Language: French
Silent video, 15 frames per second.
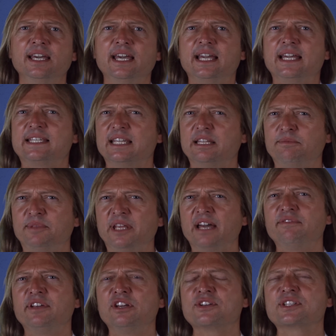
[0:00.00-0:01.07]
Et cette
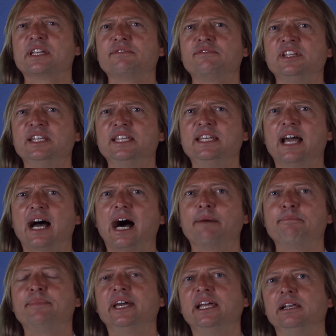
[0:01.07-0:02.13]
bienveillance infinie
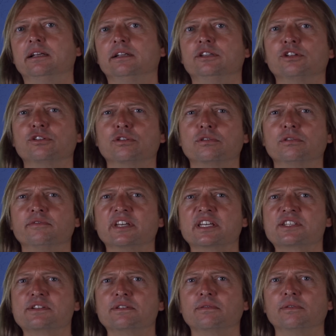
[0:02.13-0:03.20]
appelle notre
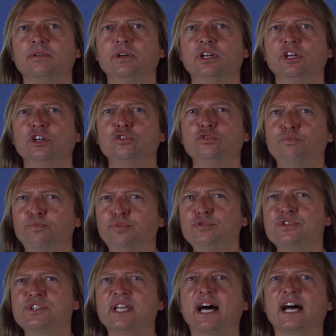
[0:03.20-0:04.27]
conversion, nous
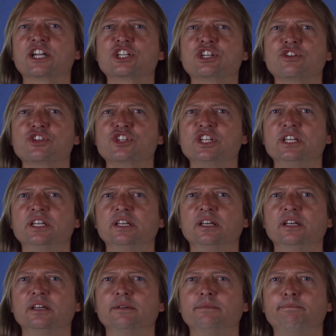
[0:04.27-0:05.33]
pousse à changer,
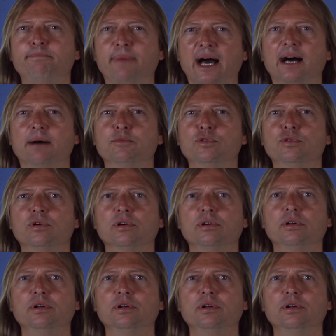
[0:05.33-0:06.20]
par amour.